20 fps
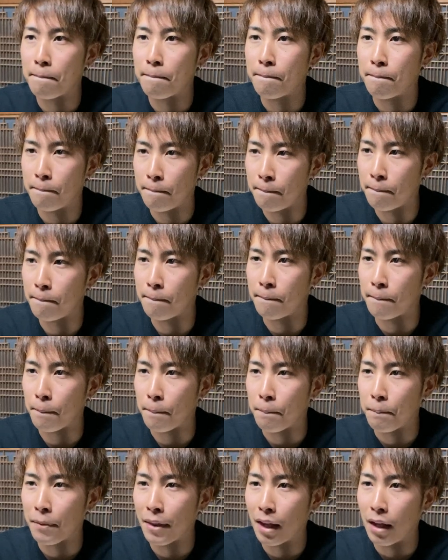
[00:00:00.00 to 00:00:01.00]
うん
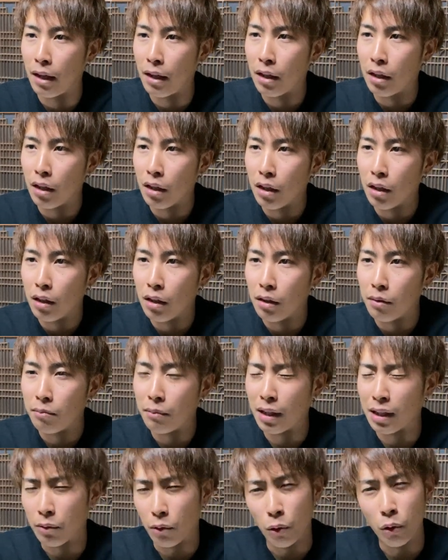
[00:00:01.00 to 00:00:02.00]

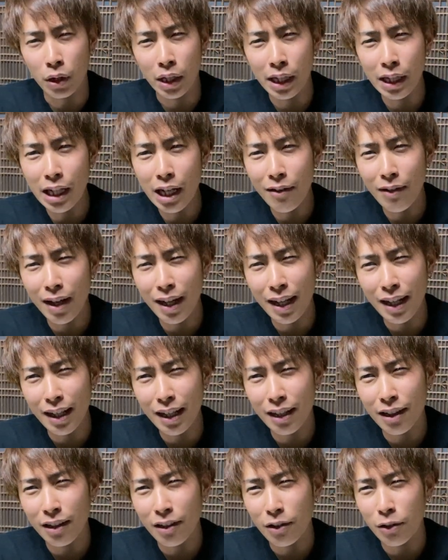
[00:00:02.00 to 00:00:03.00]
まあでも沖
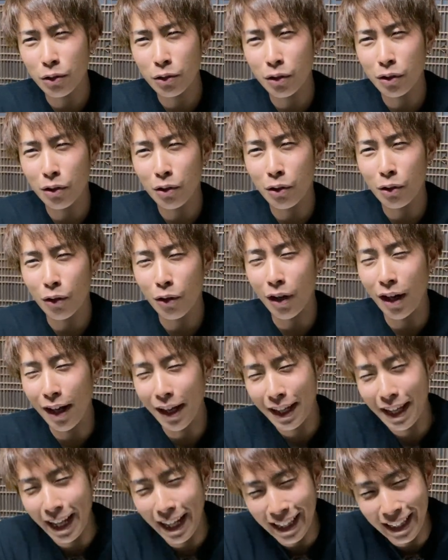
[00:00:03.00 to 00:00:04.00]
縄ほどの方
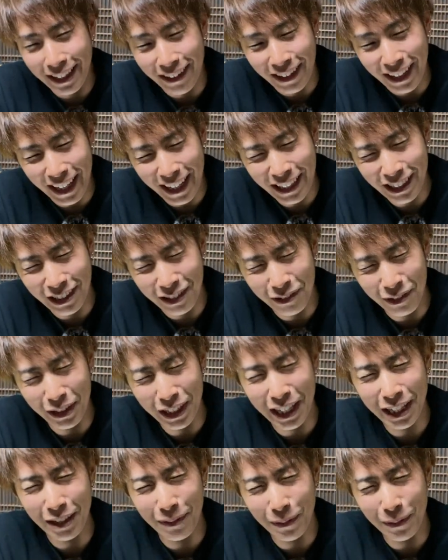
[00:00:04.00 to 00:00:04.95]
言ではないと思うけど